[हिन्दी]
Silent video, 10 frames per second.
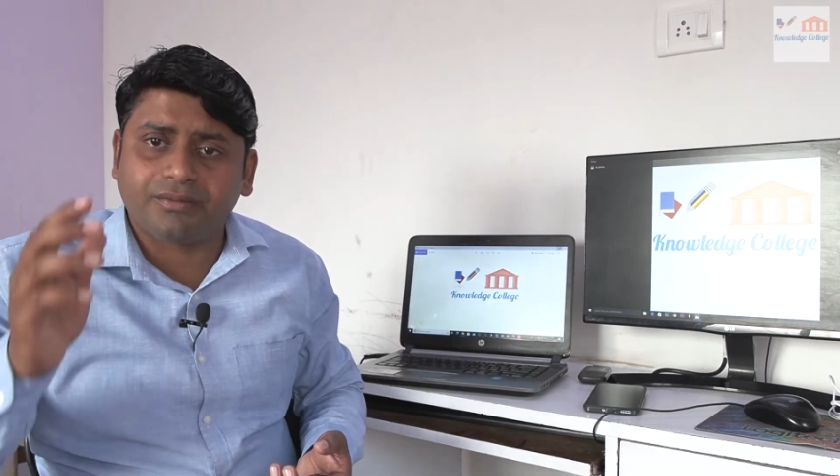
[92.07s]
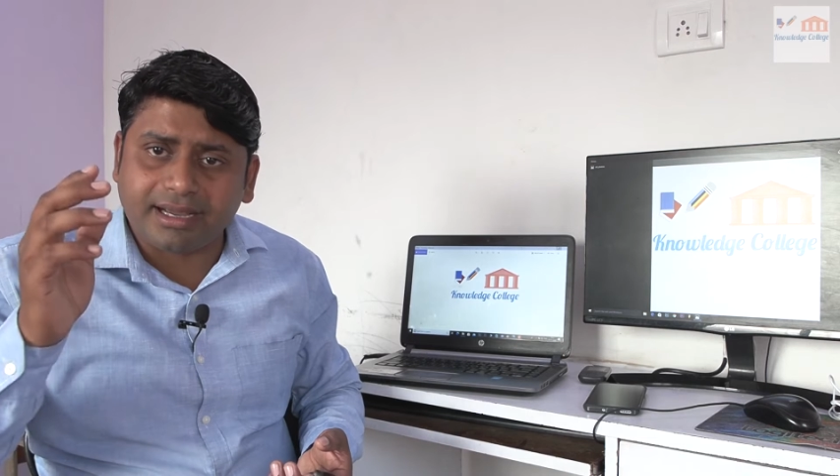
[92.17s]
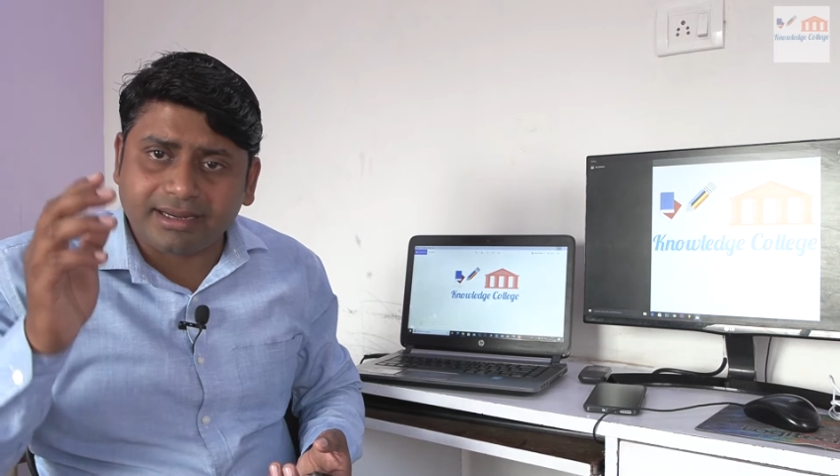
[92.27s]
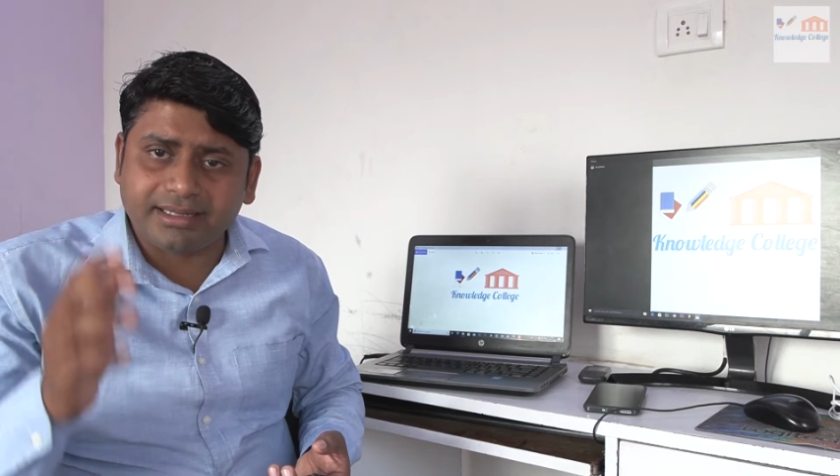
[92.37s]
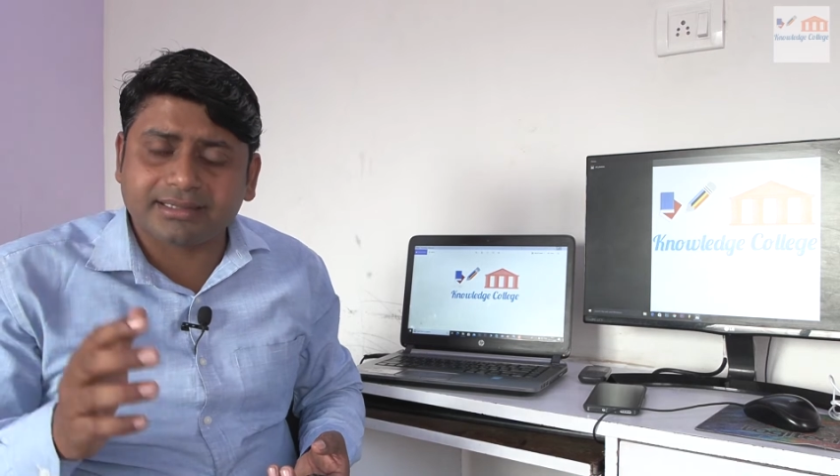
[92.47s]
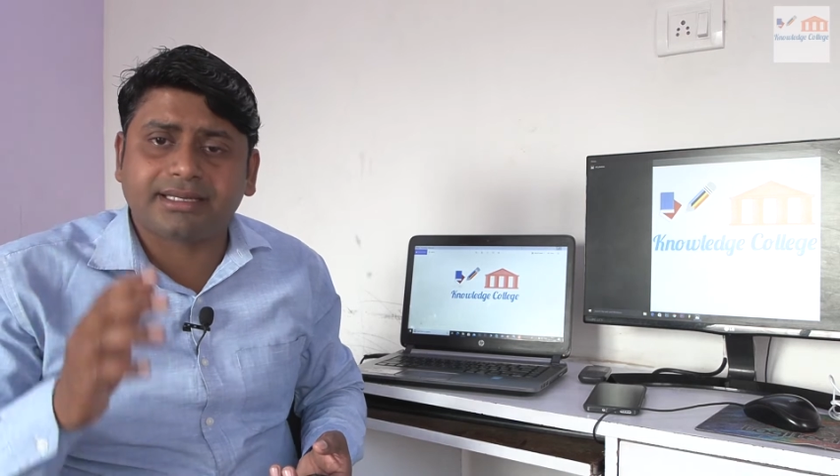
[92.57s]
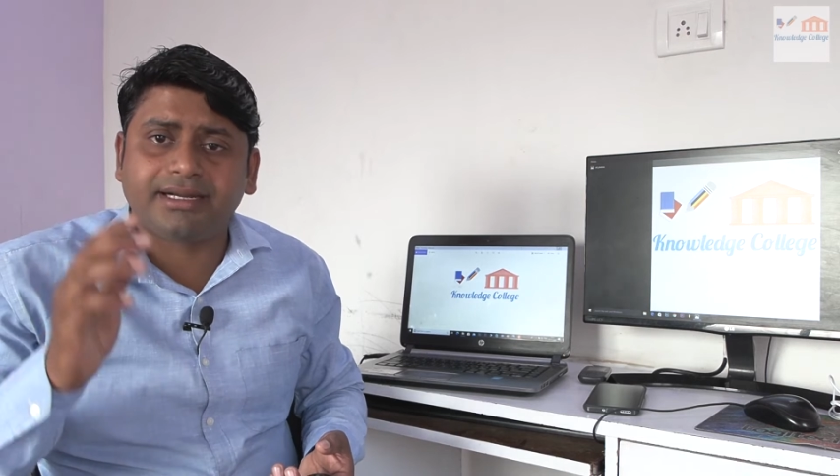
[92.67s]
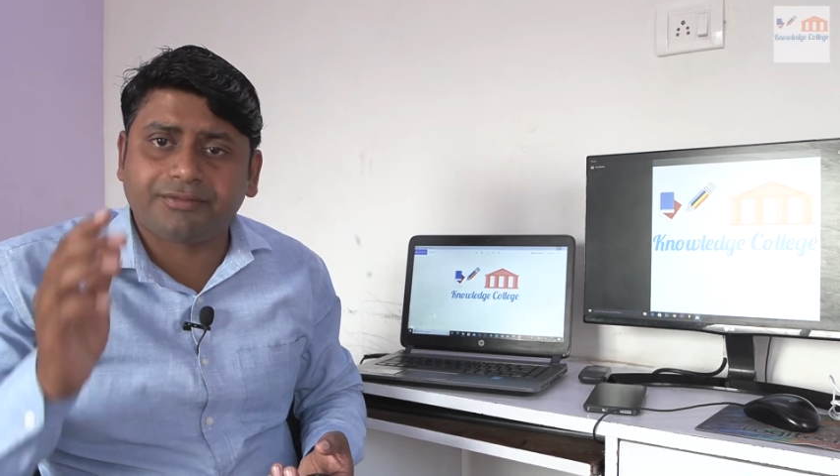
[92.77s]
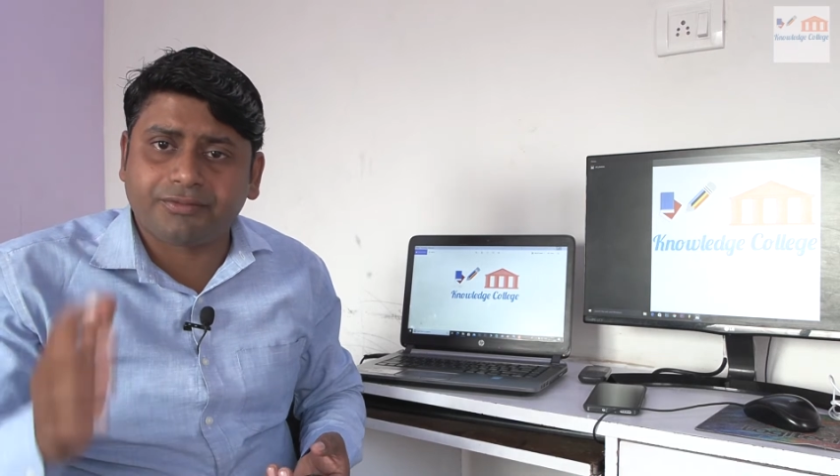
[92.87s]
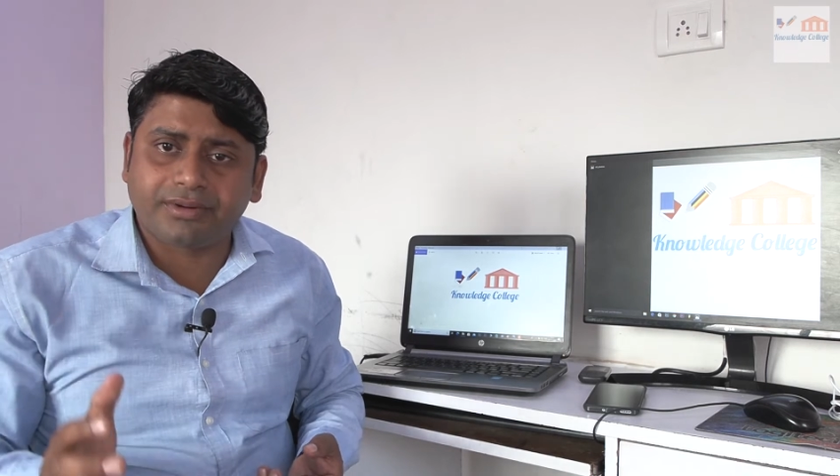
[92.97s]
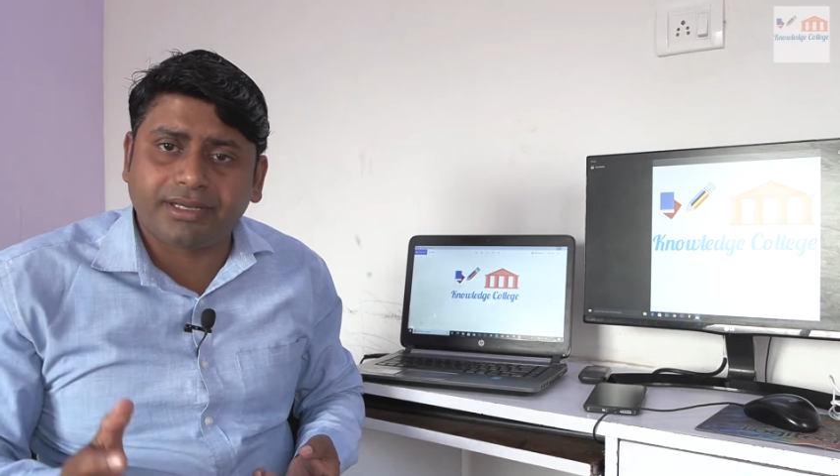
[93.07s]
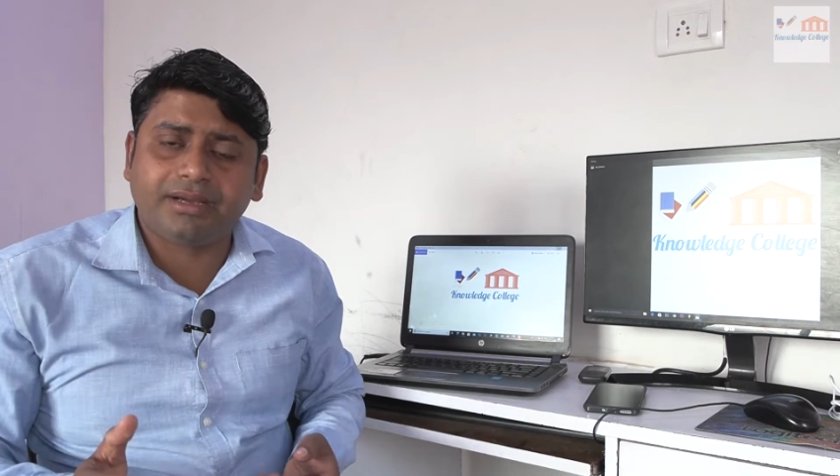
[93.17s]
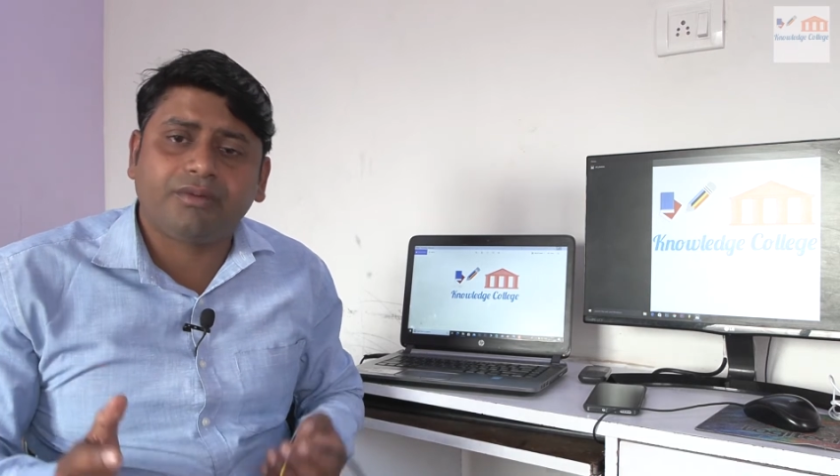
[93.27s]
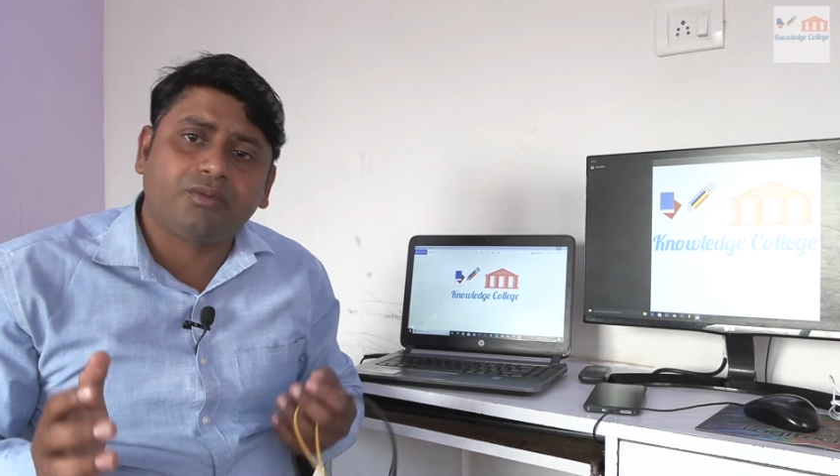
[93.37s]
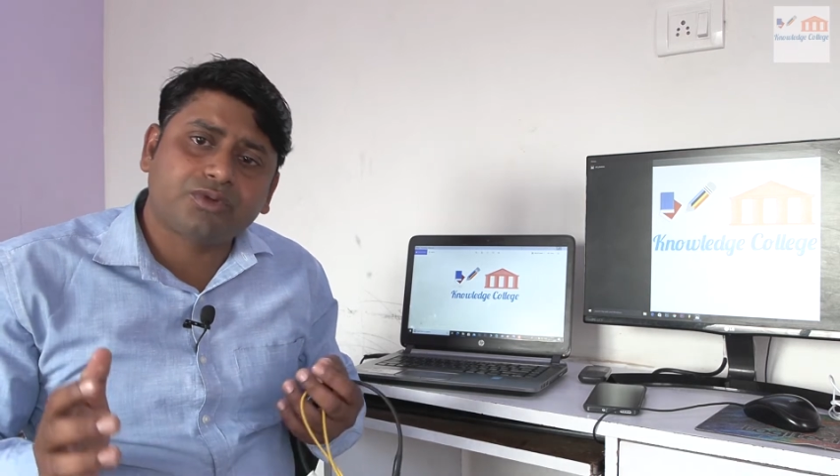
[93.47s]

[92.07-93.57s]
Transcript: वायरलेस हेडफोन है